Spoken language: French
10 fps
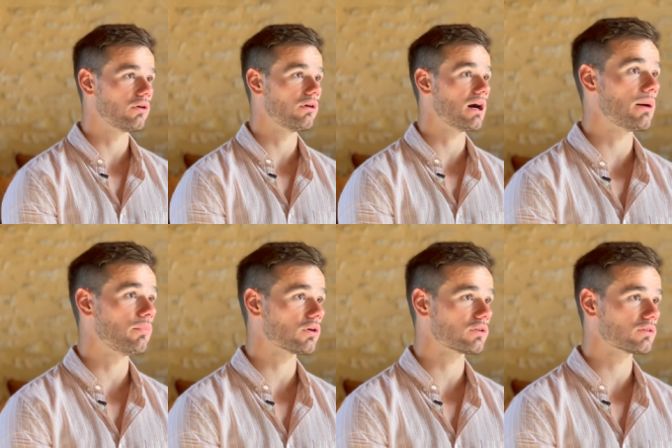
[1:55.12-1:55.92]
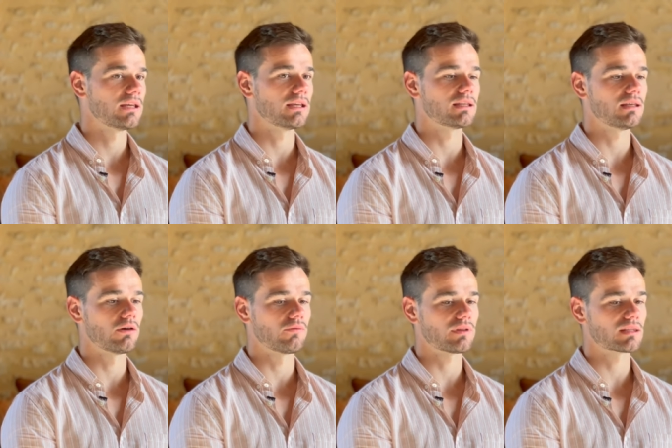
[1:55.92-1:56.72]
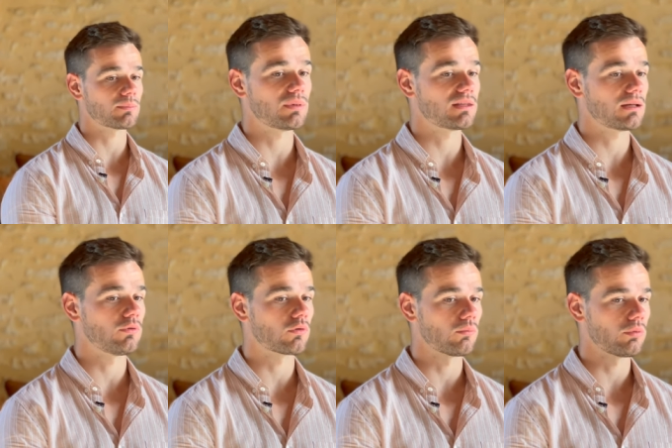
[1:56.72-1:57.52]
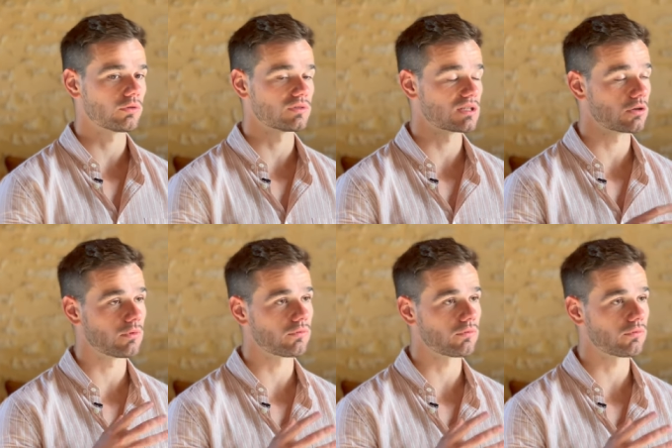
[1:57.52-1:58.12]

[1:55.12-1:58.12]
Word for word: euh, importante et qui est en fait capitale pour comprendre aussi comment